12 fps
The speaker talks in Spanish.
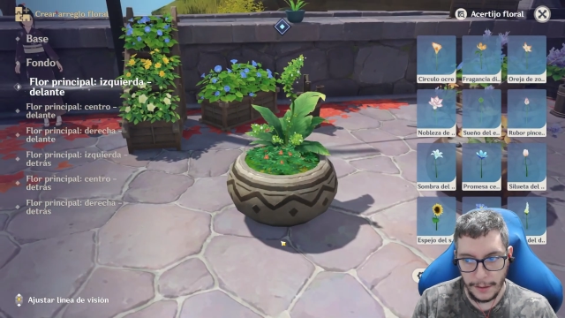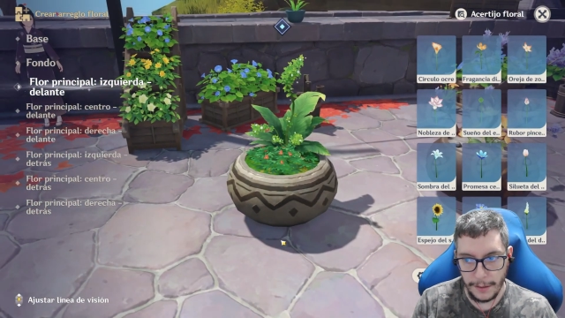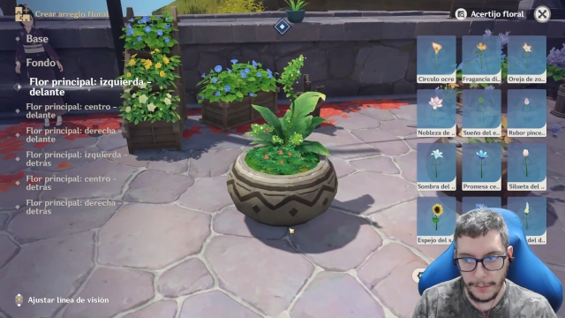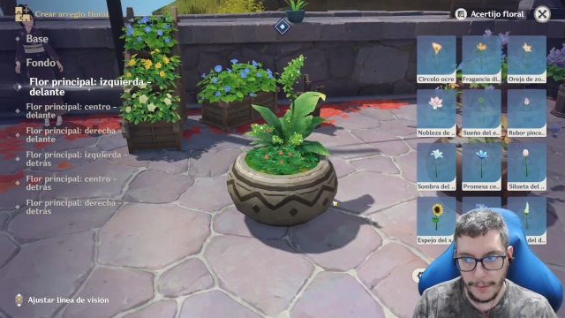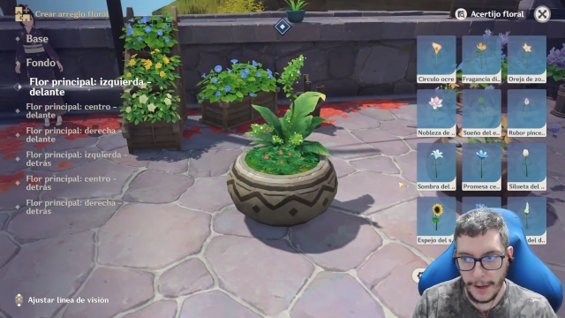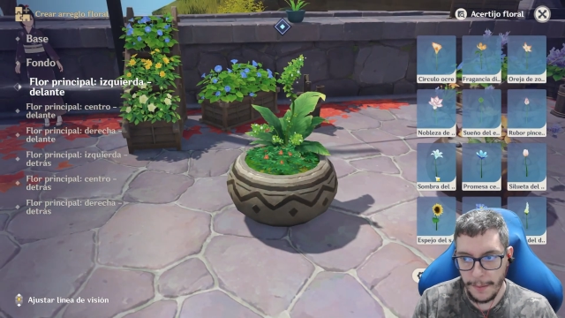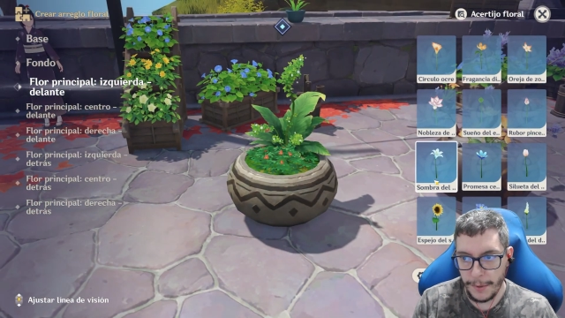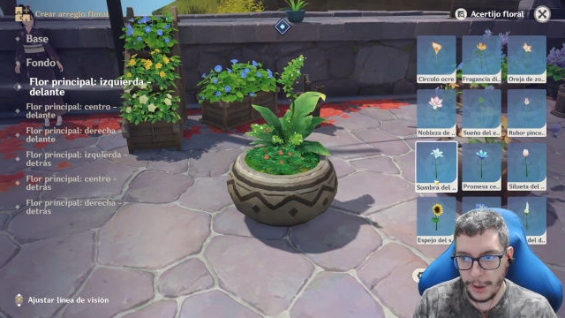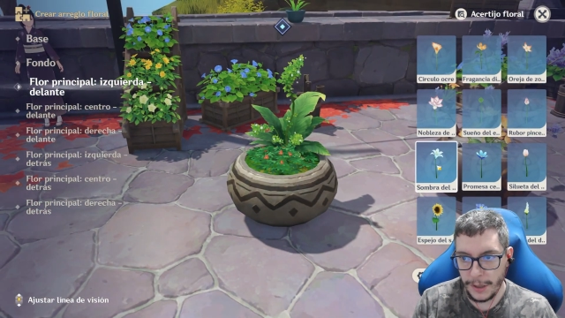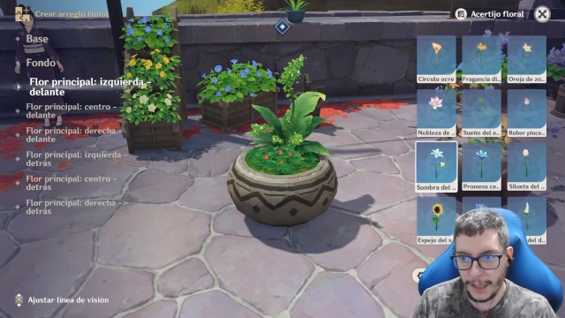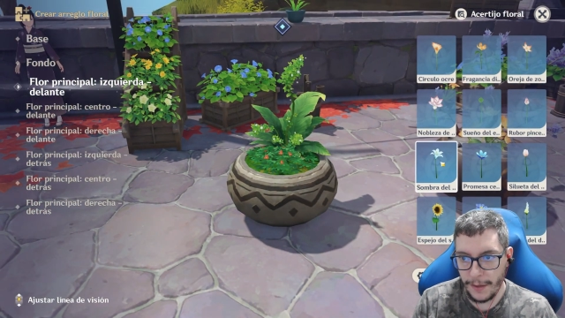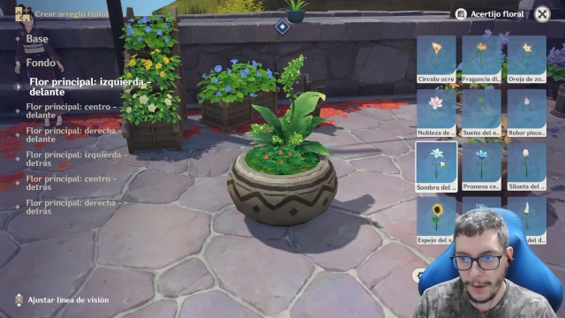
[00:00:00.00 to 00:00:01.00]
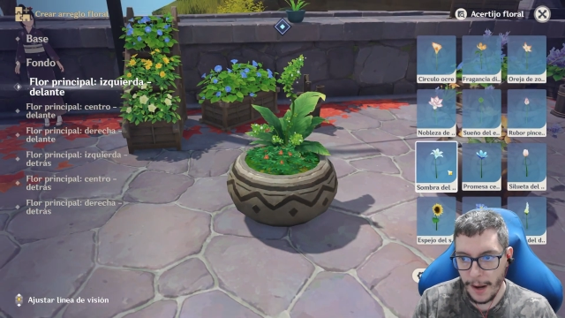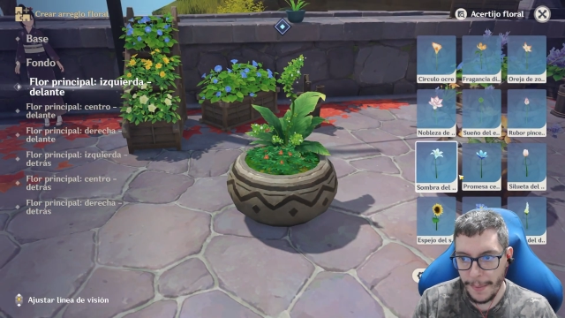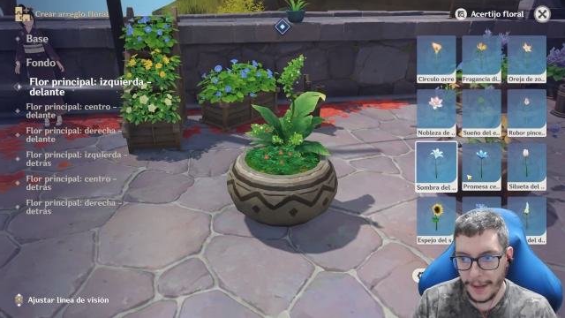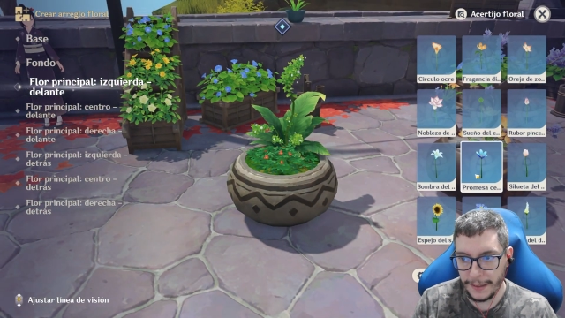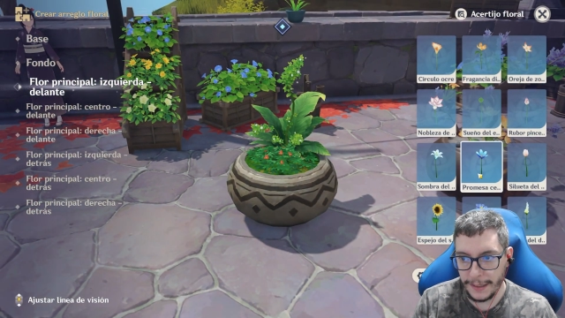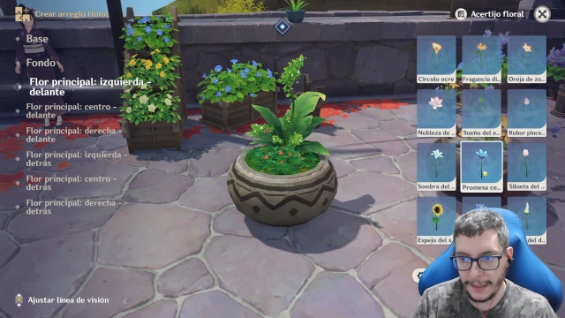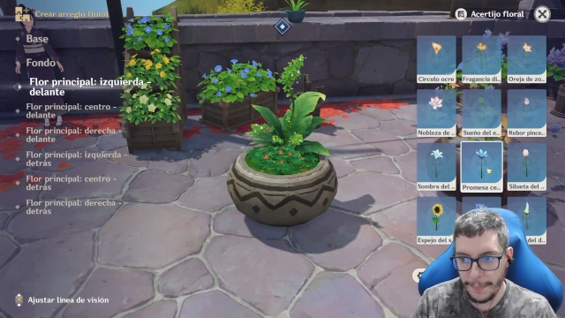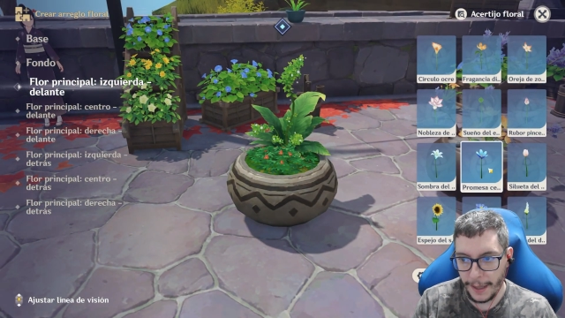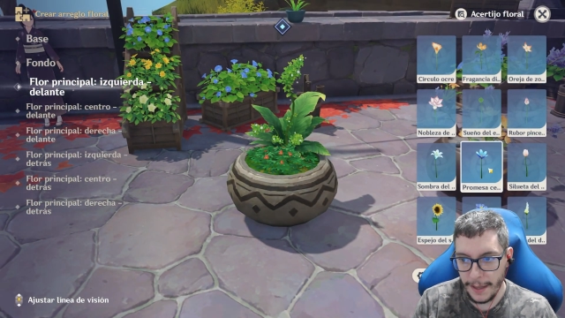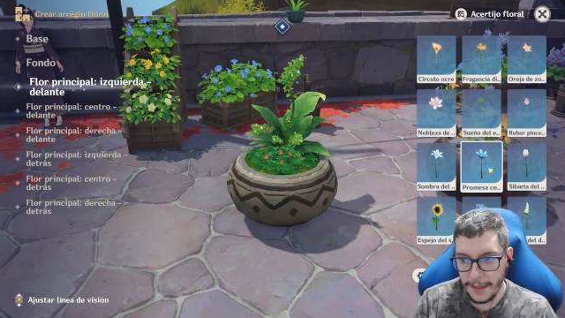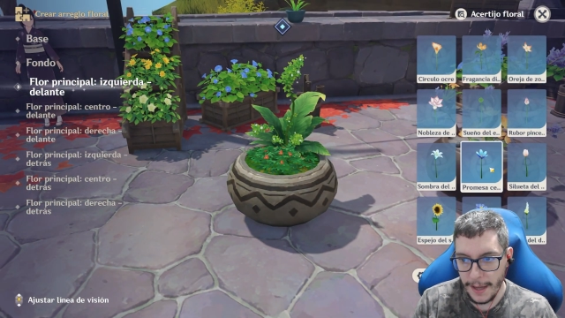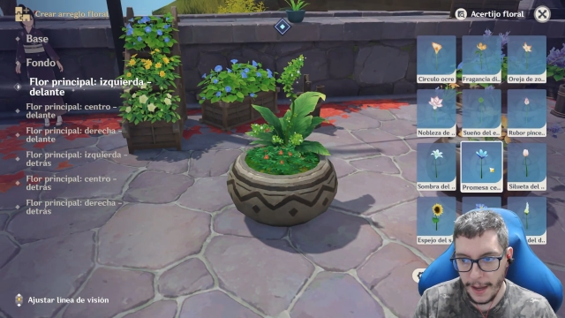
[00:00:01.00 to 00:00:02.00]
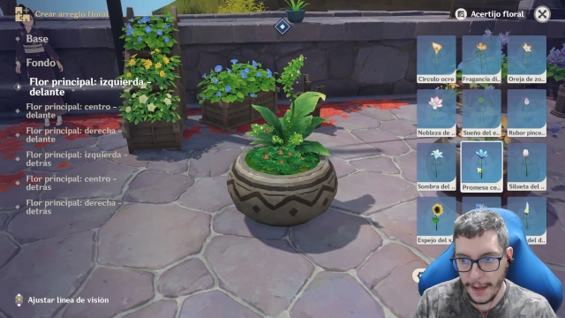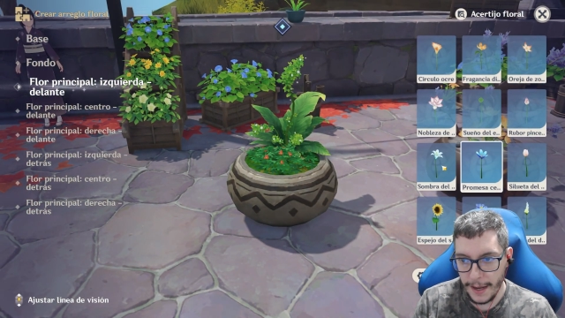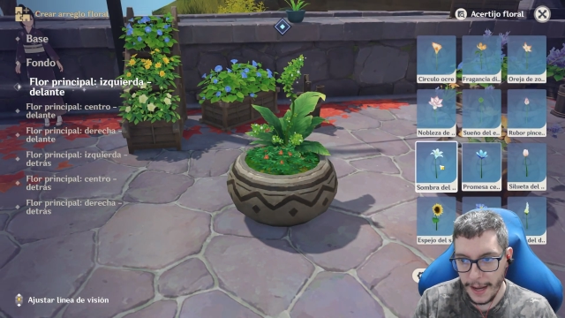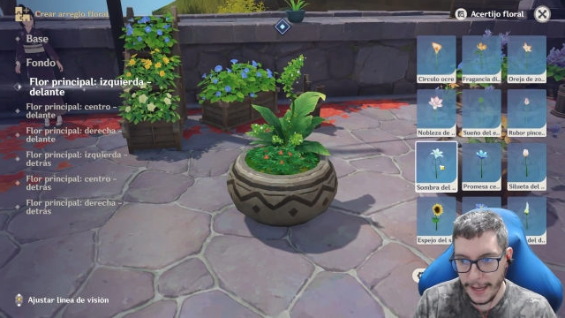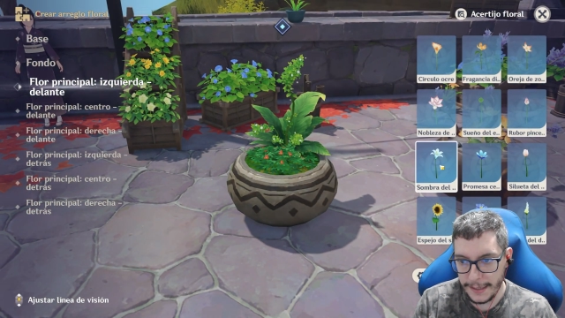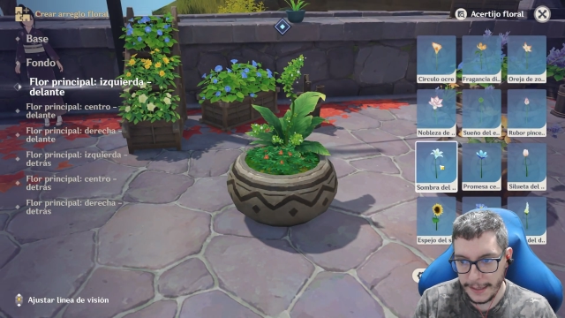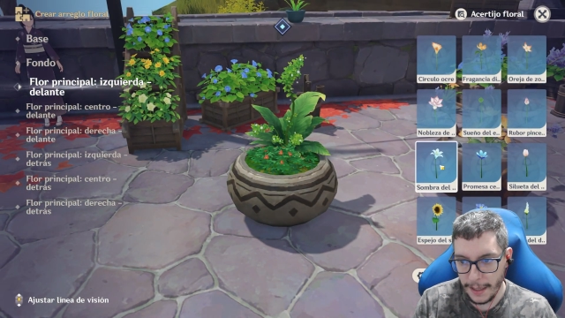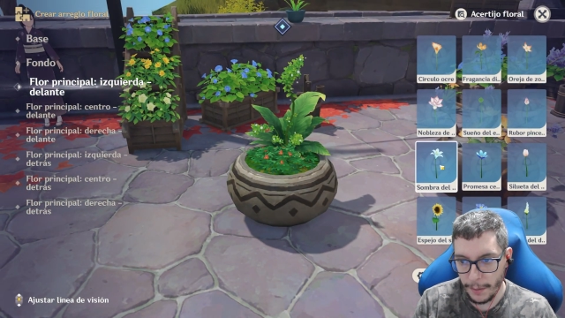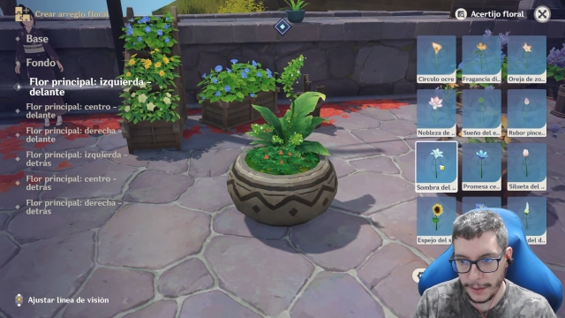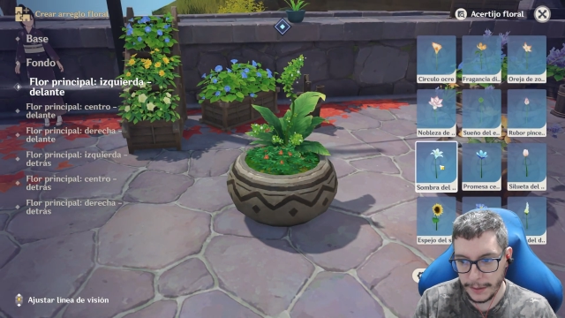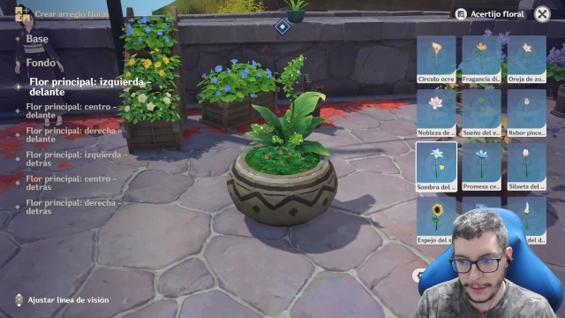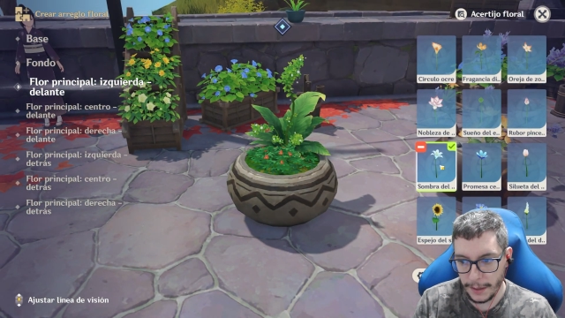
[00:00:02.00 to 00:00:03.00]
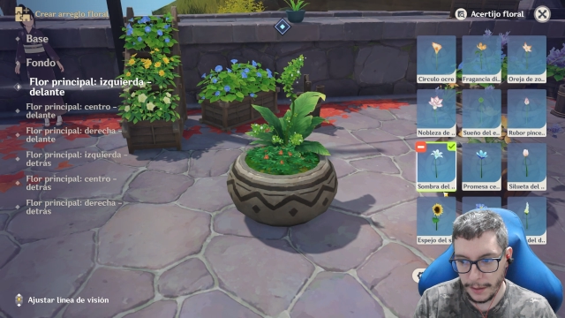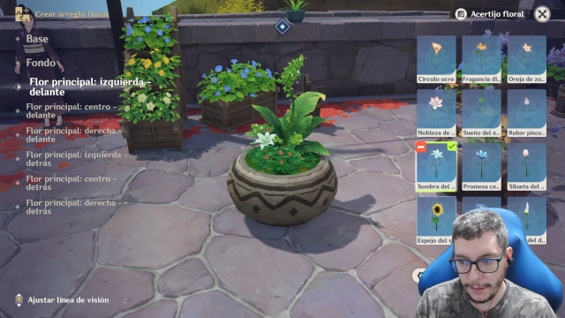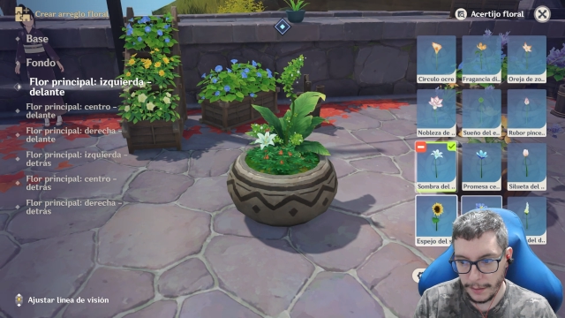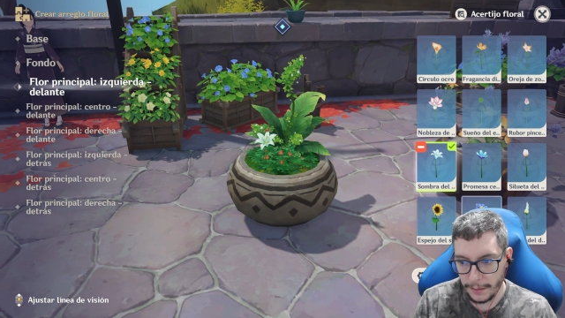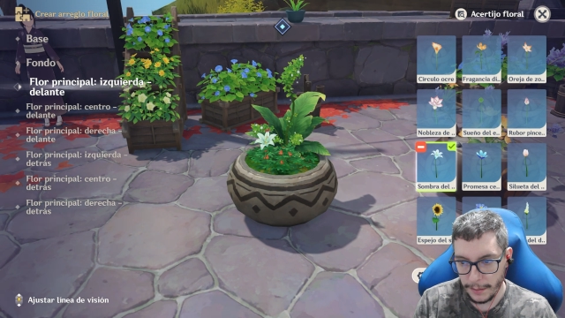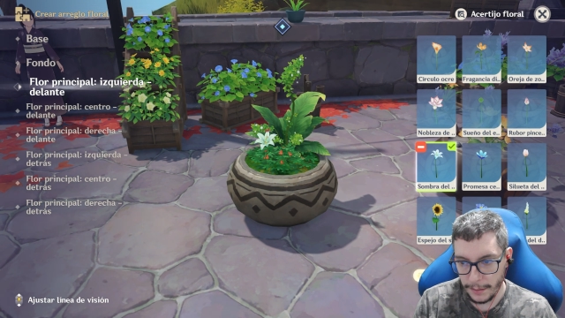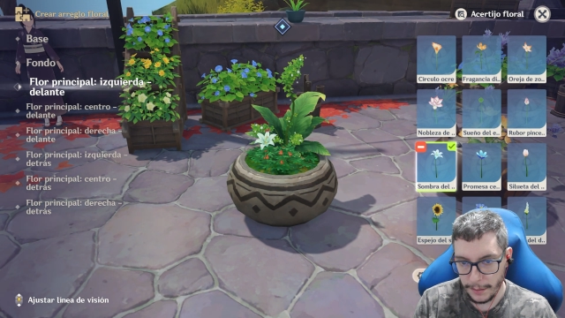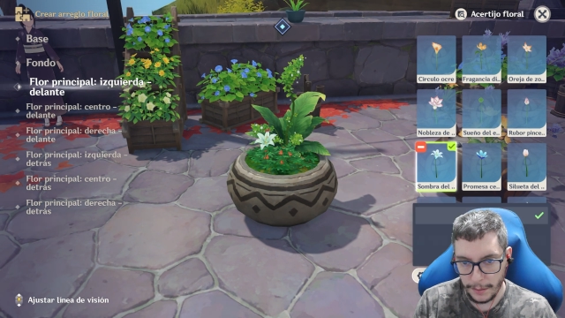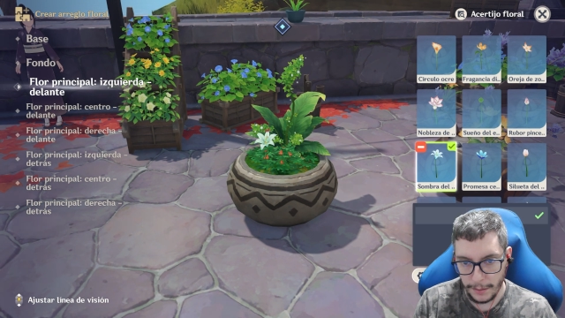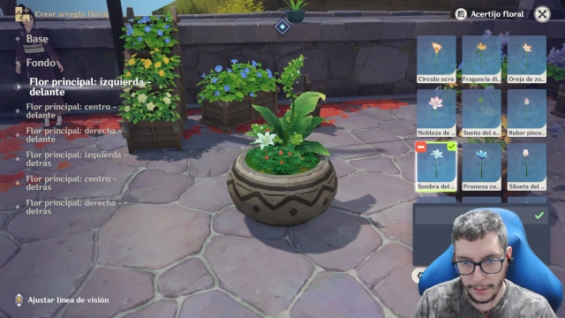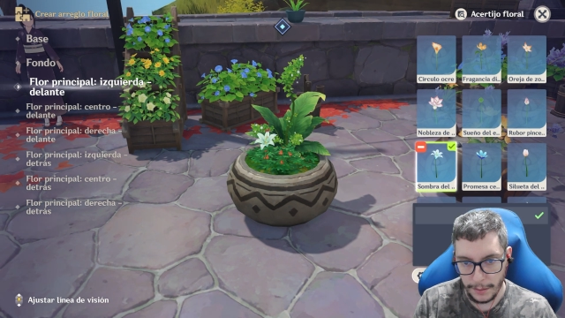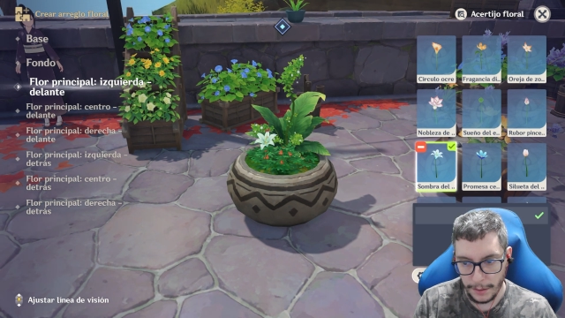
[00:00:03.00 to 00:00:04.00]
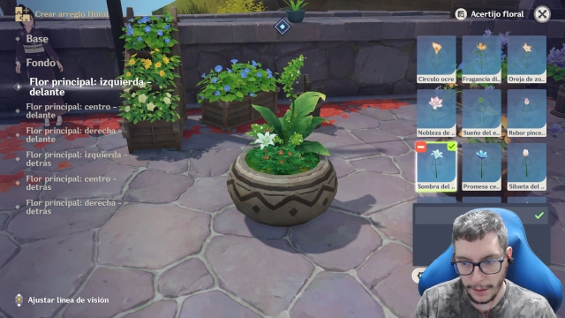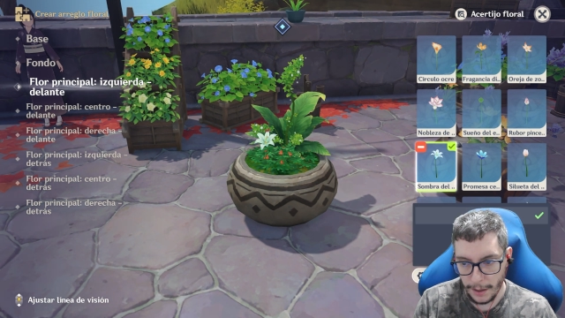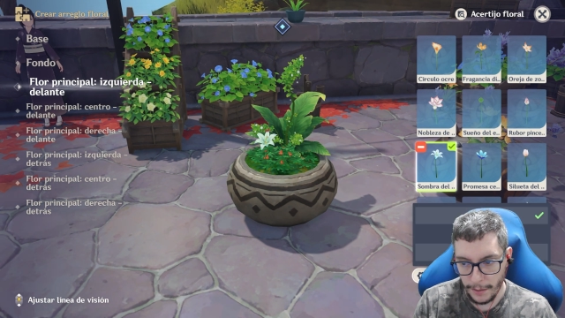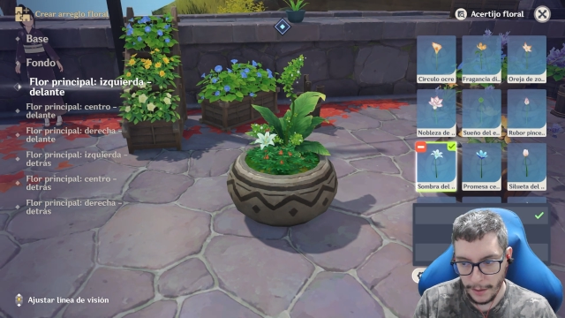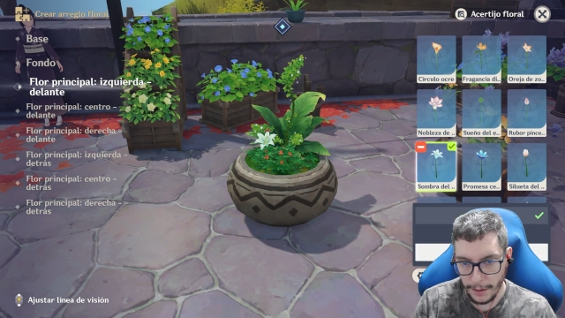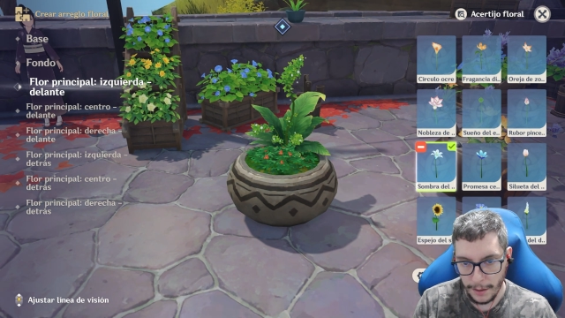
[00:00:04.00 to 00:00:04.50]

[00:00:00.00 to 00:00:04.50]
Me da la impresión de que iba una plantita pequeña. ¿Era esta o esta? A ver.